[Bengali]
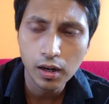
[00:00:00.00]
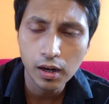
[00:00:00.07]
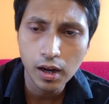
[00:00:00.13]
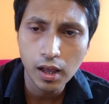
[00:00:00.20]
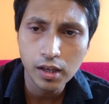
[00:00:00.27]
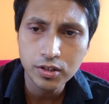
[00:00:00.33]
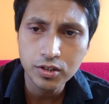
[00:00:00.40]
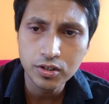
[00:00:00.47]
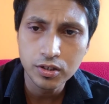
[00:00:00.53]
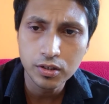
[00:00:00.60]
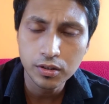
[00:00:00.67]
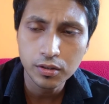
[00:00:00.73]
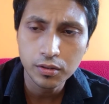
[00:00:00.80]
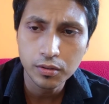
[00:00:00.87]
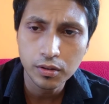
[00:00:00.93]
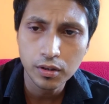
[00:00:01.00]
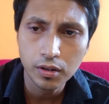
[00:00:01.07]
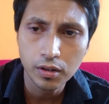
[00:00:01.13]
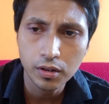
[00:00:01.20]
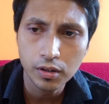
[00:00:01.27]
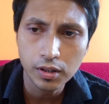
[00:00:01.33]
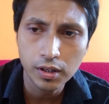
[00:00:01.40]
লাস্ট
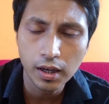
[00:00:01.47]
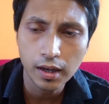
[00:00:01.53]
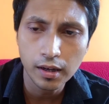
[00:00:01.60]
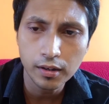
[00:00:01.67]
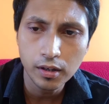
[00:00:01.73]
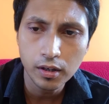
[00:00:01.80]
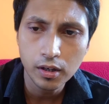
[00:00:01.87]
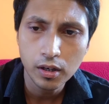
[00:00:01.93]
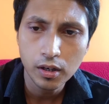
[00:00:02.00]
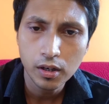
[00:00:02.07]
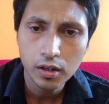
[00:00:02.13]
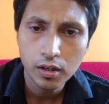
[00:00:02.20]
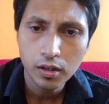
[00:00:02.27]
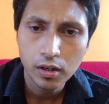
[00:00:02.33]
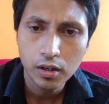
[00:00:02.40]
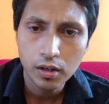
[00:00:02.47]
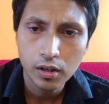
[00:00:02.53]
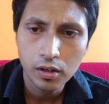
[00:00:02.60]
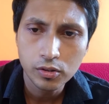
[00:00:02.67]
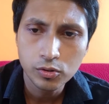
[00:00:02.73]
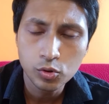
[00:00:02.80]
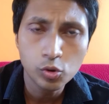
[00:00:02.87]
ইয়ার
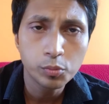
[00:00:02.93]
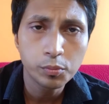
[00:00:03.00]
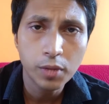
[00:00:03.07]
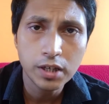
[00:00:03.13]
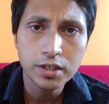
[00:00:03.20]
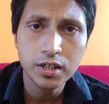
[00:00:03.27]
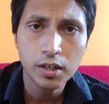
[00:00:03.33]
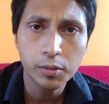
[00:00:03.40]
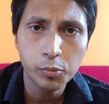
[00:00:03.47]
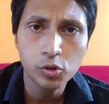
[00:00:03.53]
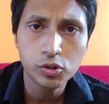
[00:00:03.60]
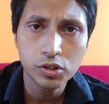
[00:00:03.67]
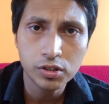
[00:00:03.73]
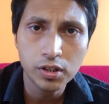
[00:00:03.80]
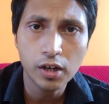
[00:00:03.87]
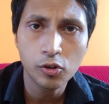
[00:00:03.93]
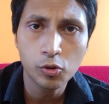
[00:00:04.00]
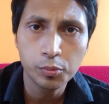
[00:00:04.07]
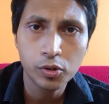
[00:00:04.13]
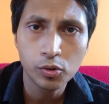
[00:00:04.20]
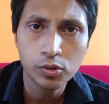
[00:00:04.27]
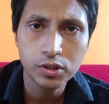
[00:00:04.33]
জুন মাসের পঁচিশ তারিখ
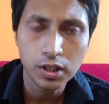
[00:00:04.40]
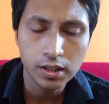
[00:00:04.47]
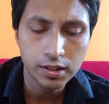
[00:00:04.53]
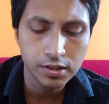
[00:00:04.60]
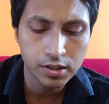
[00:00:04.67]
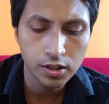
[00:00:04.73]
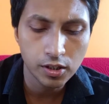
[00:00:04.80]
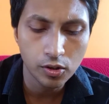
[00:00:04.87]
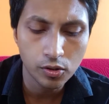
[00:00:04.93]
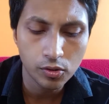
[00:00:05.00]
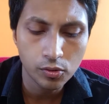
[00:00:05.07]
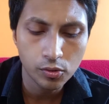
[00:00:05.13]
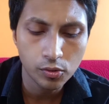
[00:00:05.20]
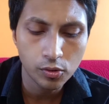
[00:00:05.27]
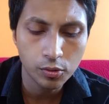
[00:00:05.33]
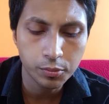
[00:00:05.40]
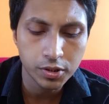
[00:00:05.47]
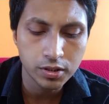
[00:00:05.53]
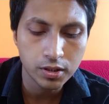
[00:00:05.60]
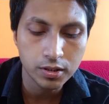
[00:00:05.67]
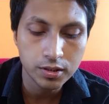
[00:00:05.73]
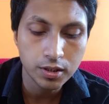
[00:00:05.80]
অবধি ওর সাথে ছিল ওর
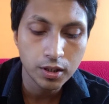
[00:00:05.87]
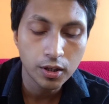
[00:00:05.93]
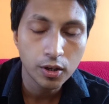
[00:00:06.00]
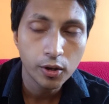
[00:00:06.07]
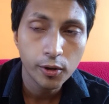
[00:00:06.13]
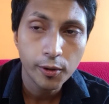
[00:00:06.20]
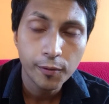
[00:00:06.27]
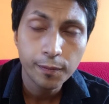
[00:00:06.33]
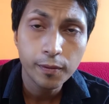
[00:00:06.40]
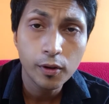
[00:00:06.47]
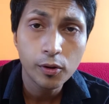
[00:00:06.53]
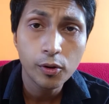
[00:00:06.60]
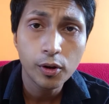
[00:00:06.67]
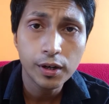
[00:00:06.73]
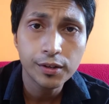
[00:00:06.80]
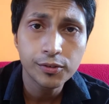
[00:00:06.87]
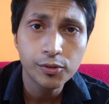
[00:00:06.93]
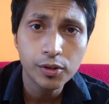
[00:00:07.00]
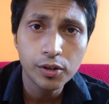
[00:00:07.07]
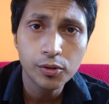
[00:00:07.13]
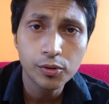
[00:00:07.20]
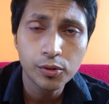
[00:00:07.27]
মিসেস তো হঠাৎ
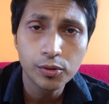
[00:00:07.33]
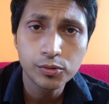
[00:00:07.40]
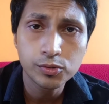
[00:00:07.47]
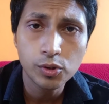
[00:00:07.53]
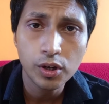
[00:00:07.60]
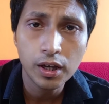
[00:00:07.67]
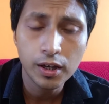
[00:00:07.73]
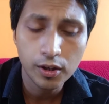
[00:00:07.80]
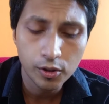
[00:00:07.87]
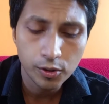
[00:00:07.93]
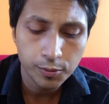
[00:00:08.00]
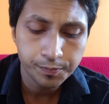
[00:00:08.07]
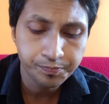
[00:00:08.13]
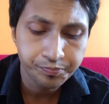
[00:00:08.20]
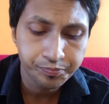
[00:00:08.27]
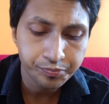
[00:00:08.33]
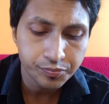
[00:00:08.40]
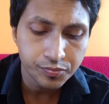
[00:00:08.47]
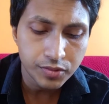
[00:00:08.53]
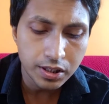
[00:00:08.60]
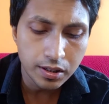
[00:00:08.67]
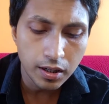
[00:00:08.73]
করে ও চলে গেল
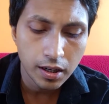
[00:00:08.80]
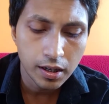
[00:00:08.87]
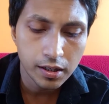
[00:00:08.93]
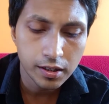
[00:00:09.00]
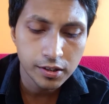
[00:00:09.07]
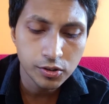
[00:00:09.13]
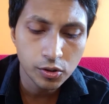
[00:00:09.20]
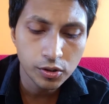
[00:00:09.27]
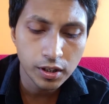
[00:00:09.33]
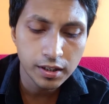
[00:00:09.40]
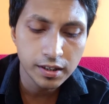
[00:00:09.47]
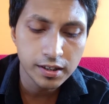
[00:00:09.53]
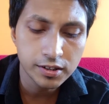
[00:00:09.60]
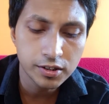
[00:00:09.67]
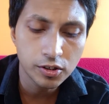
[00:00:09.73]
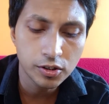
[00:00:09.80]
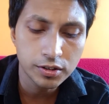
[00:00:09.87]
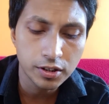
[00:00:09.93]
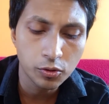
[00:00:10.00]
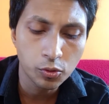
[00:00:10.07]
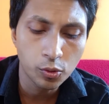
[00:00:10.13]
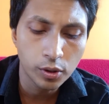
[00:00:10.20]
রিজনটা দিয়েছিল যে
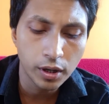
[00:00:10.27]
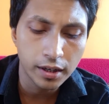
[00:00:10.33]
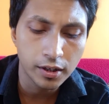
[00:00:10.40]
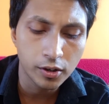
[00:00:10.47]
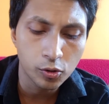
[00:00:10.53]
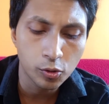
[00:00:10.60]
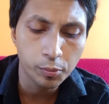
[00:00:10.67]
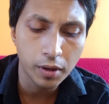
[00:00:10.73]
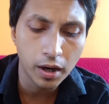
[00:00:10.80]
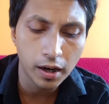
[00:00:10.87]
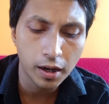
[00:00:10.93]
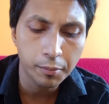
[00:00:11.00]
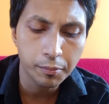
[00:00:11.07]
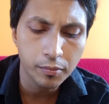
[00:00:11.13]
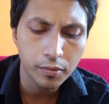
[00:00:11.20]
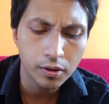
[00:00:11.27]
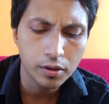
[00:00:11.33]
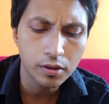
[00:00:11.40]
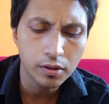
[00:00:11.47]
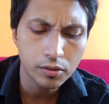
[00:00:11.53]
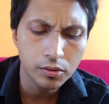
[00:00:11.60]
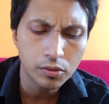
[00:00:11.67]
ও নাকি খুব খারাপ
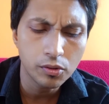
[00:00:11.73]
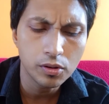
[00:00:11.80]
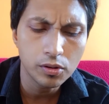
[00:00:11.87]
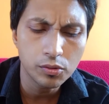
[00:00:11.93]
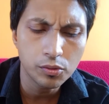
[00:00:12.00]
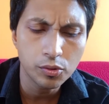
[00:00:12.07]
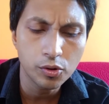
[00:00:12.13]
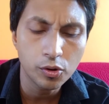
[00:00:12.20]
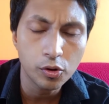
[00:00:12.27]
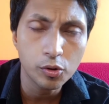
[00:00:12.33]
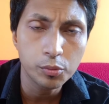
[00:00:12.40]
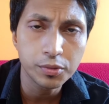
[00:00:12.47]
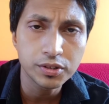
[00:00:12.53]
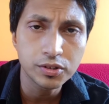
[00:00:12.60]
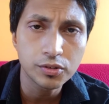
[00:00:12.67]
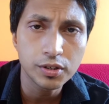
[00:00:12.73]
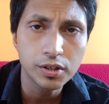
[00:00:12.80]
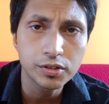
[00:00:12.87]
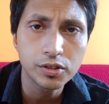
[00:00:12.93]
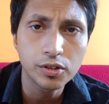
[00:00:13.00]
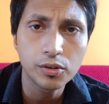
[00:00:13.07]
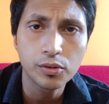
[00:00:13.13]
ও তো অন্যরকম রিজন
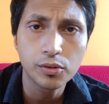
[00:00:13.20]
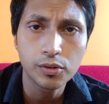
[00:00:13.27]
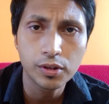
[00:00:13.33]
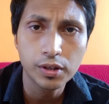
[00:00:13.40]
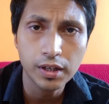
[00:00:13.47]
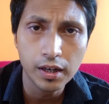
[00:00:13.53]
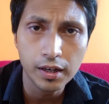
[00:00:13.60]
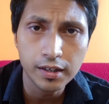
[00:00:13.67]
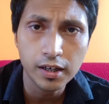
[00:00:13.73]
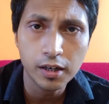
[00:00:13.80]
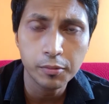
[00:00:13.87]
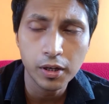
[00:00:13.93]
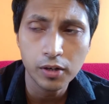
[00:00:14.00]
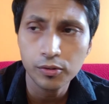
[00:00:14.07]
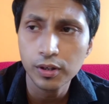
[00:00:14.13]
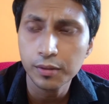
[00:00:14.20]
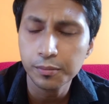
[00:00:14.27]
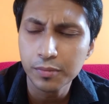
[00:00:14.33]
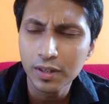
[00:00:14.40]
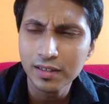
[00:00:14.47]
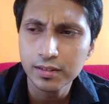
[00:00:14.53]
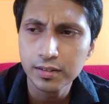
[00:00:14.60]
দিয়েছিল ওর ক্যারেক্টার ভালো না
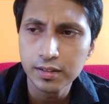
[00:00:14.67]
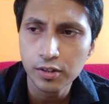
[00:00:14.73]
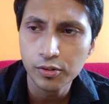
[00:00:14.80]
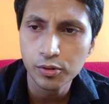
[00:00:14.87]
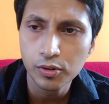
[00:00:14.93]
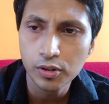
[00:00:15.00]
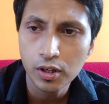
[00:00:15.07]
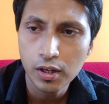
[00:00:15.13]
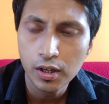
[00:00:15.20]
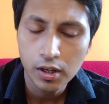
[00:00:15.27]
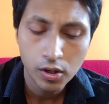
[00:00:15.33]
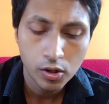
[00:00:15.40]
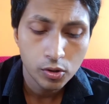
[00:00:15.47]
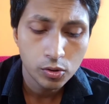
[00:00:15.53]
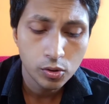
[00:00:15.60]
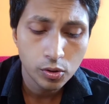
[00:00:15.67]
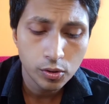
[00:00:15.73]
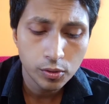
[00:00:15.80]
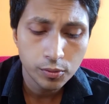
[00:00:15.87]
আচ্ছা স্বাভাবিক তো